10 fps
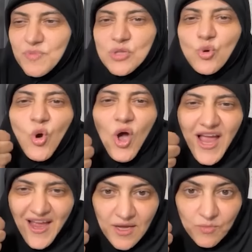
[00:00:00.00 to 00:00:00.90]

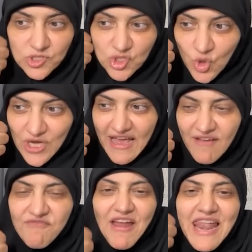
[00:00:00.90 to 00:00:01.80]
بتروح بصوا
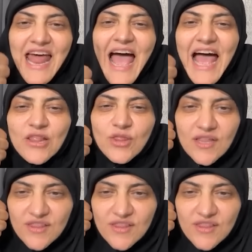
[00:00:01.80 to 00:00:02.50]
كده فلاحه